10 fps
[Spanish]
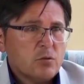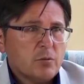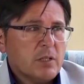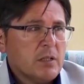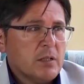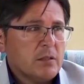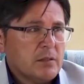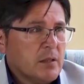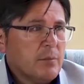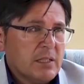sobre
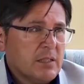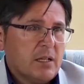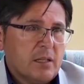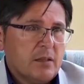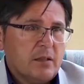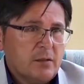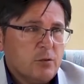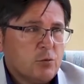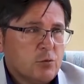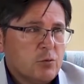temáticas del
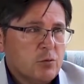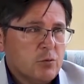Instituto